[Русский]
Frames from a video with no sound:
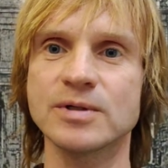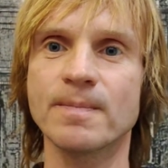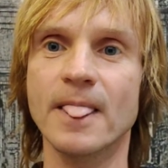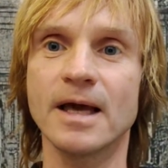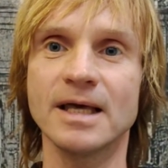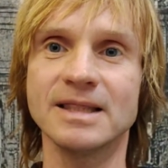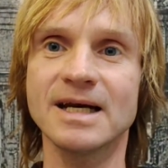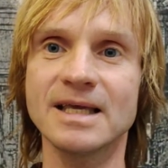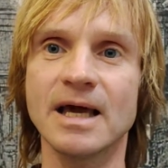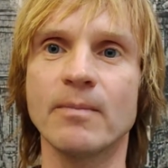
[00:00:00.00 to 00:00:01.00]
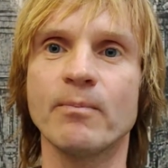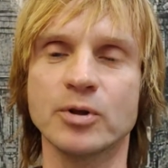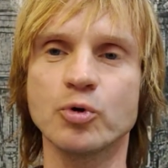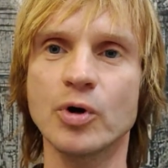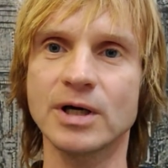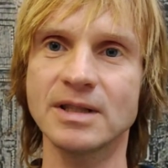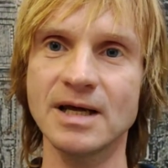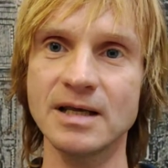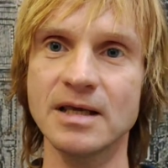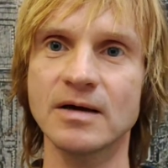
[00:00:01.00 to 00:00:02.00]
То есть Энергия, поток
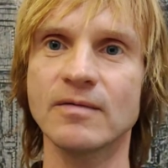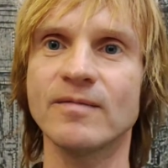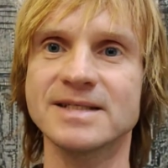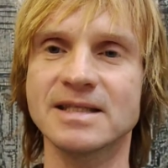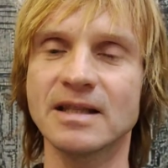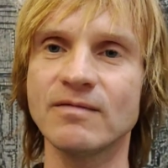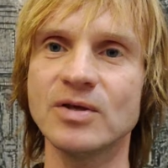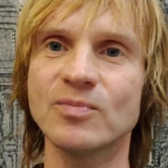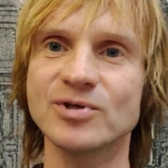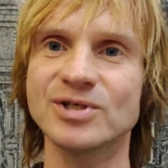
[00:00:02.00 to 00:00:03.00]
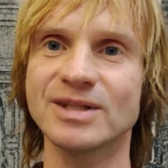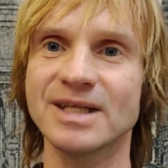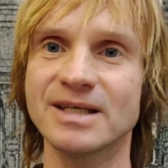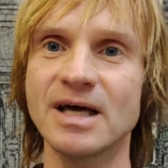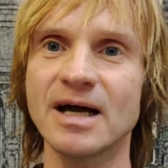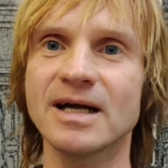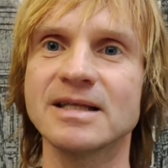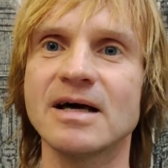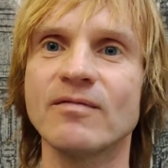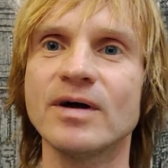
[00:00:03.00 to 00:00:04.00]
энергии восстановить можно тогда,
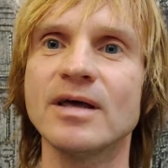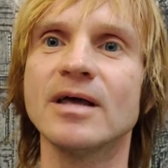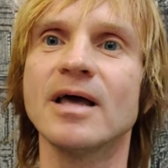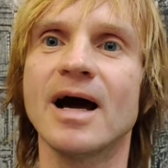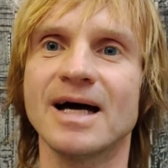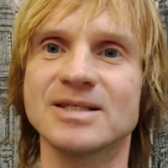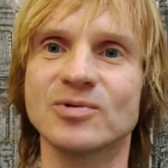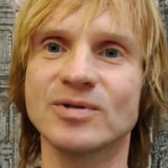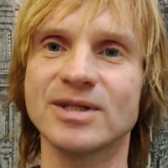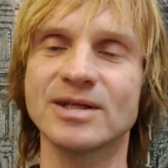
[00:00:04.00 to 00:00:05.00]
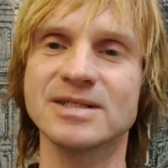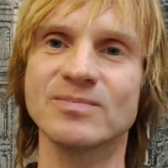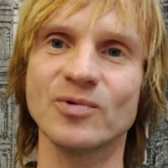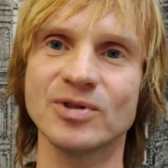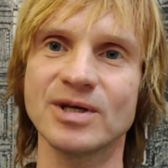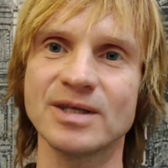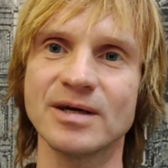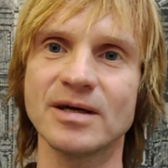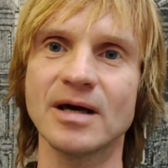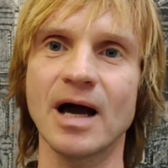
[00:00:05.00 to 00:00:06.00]
когда вы осознанно
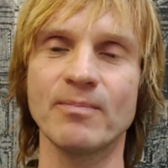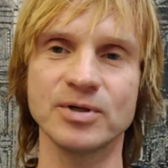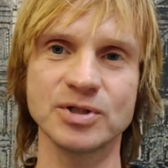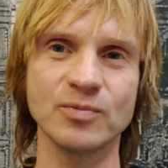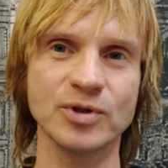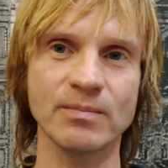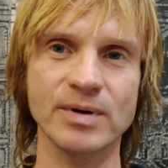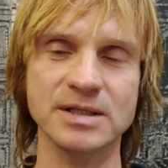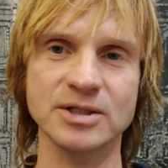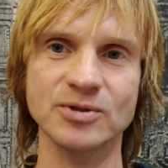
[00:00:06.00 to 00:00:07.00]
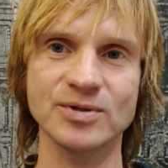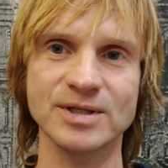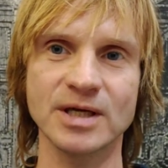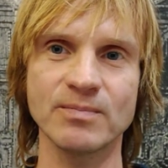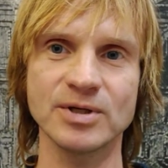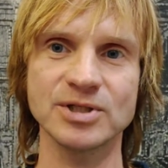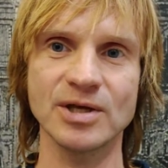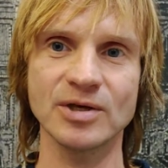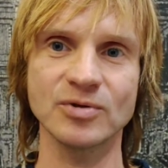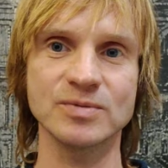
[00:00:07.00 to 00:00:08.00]
смотрите, а почему там произошло
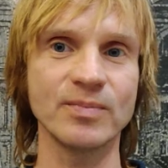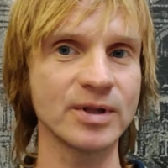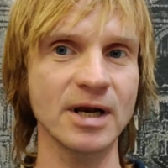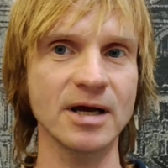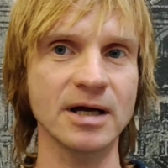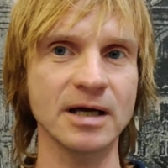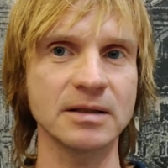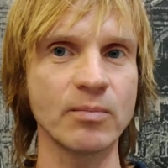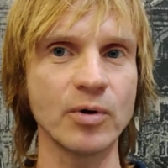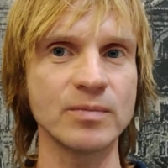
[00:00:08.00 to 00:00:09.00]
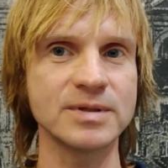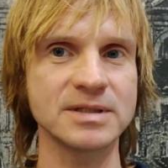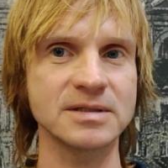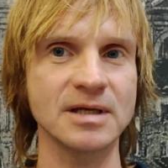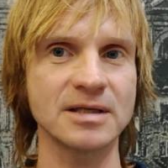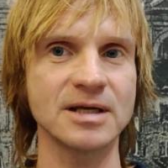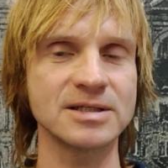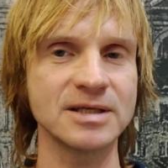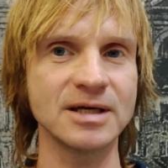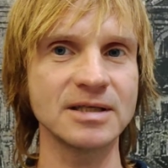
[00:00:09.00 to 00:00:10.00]
закрепощение, то есть была ли какая-то боль,
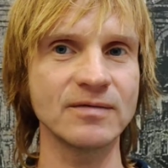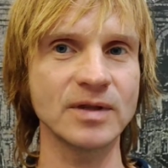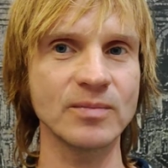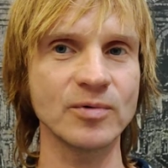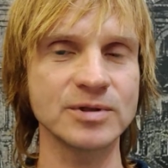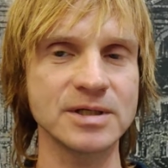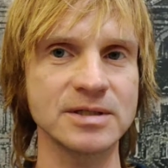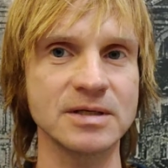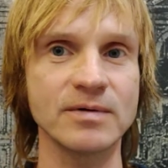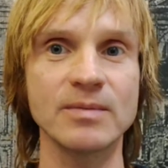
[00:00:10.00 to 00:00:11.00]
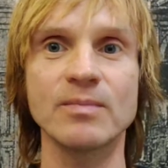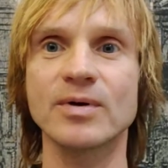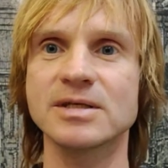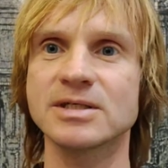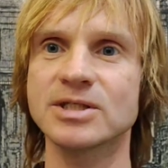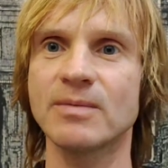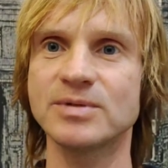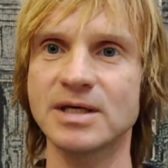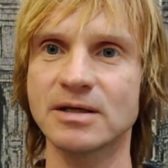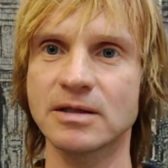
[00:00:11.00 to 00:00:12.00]
бессознательность, негативные эмоции, если вами
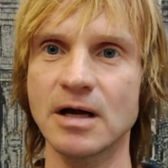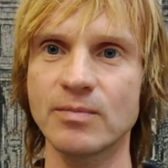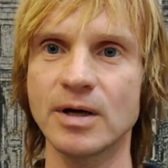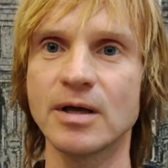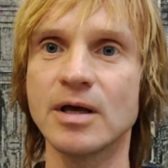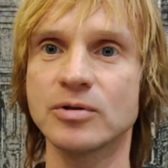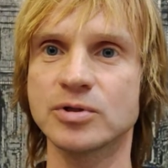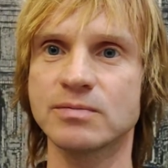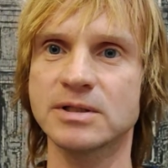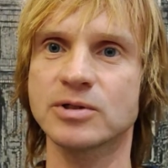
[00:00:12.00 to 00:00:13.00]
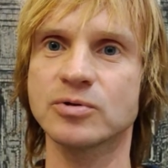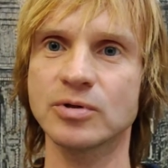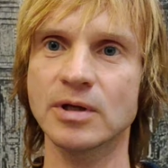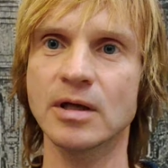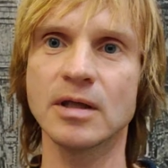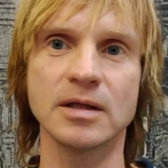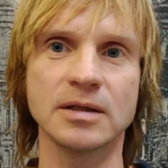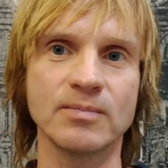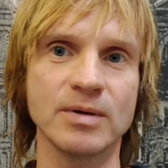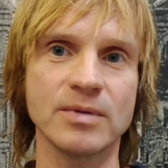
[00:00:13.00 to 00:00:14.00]
произошла психотравма, то есть вас кто-то,
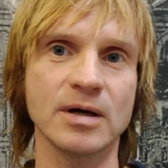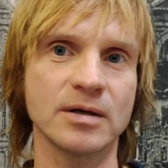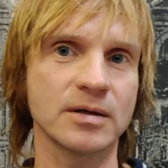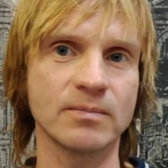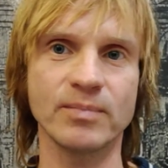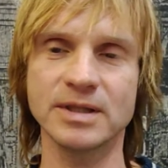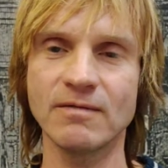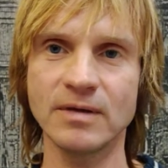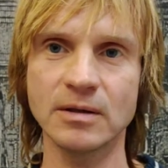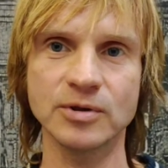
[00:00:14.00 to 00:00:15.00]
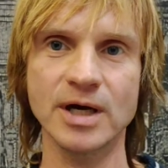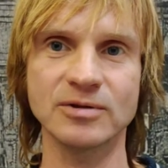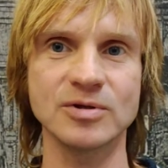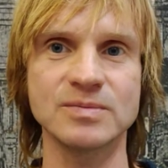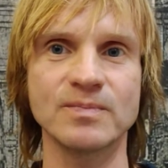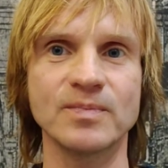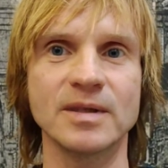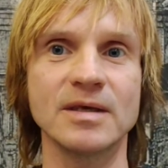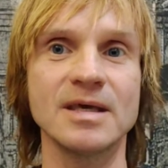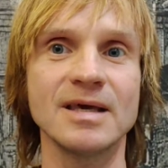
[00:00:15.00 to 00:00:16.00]
например, подавил, да, то есть
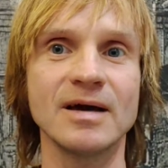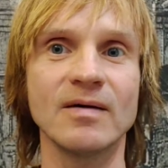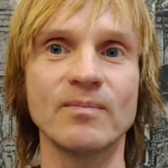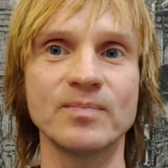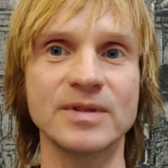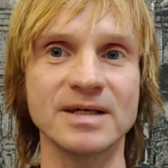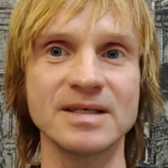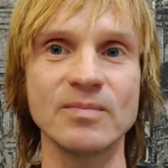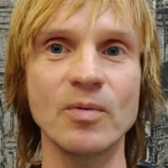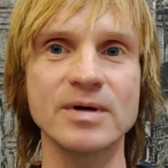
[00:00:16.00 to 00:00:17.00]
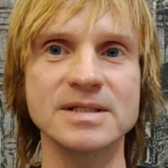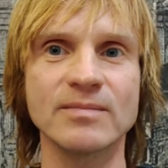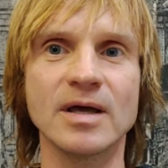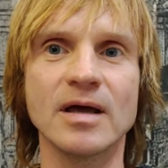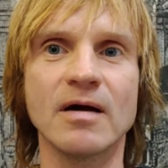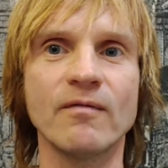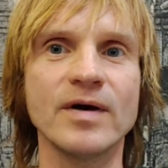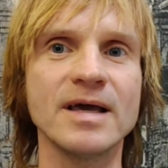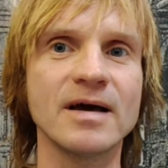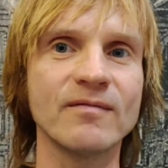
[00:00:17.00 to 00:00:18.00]
и таким образом
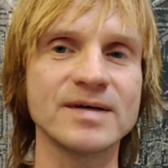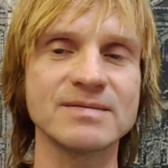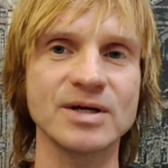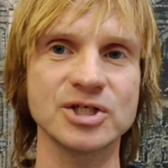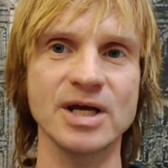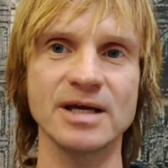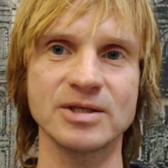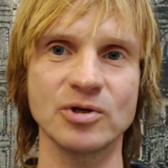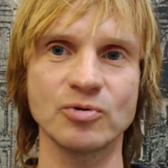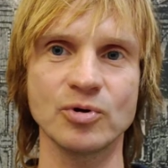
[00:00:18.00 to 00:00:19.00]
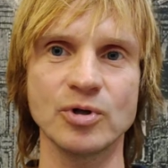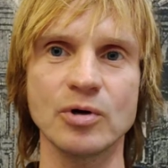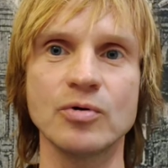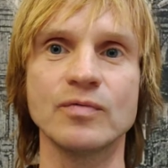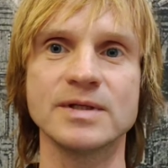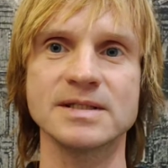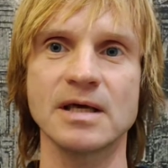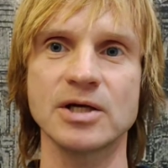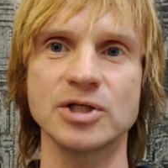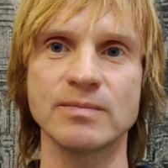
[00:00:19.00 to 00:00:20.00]
вы возвращаете эту энергию в
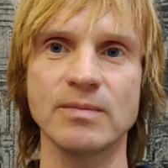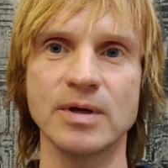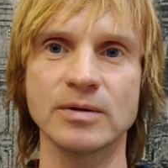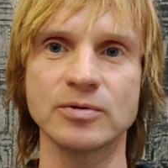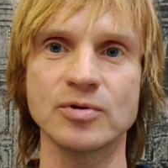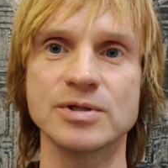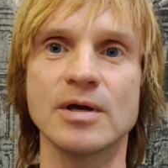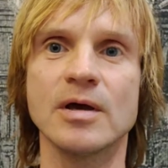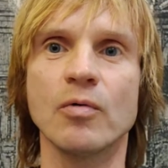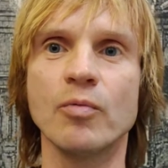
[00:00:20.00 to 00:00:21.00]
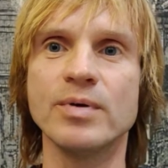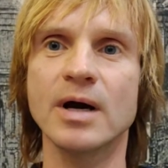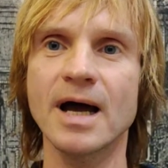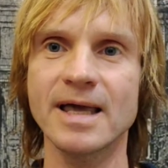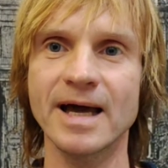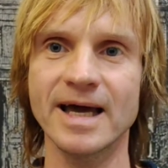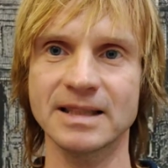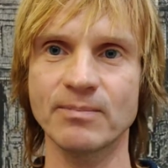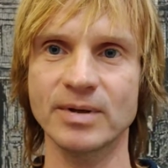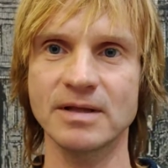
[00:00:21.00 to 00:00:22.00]
настоящий момент, то есть убирая
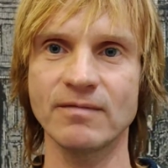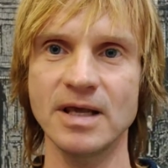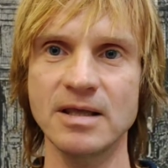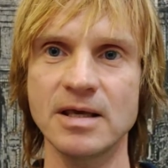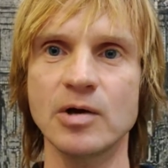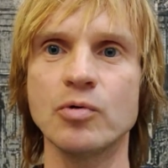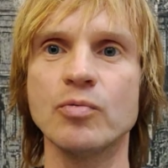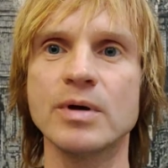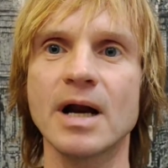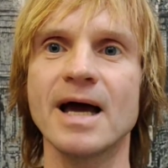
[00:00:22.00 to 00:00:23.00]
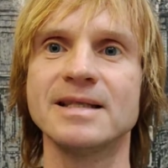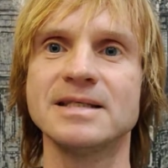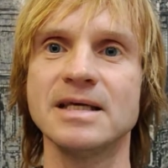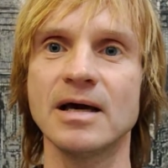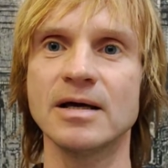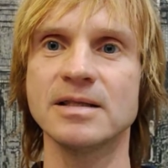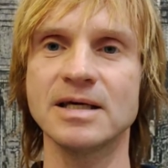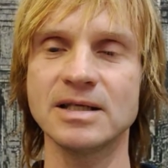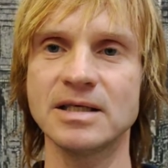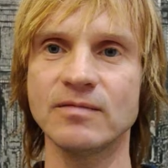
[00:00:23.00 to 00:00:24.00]
это подавление и убирая те
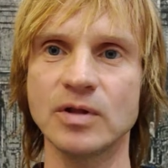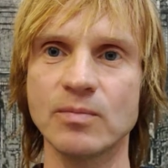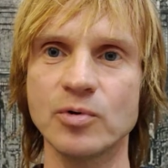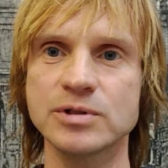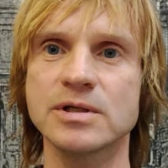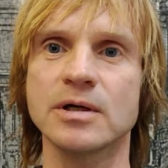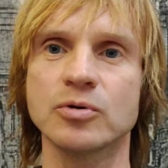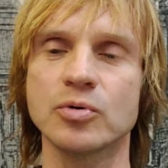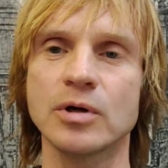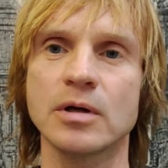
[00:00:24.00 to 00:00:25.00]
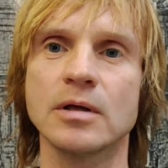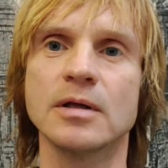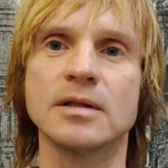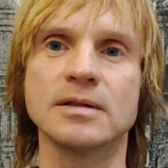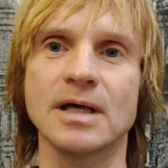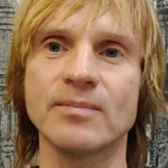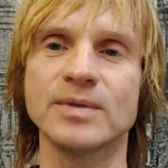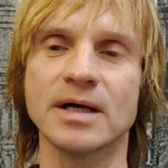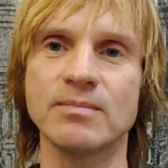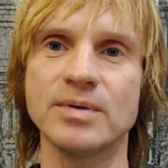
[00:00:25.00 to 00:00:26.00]
негативные эмоции, которые
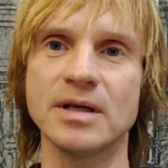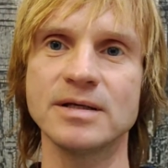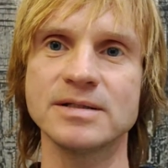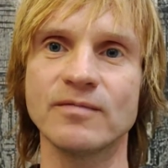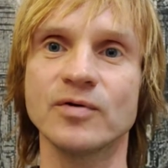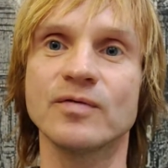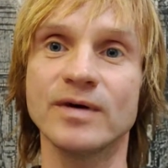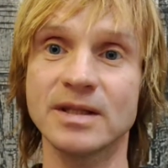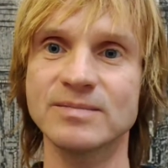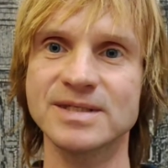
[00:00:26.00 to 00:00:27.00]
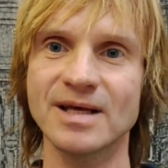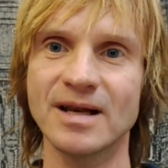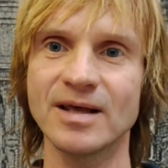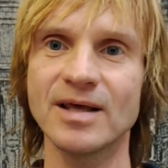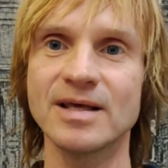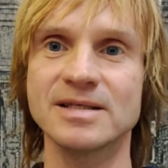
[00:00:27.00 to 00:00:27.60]
там накопились. Вот в этом цель.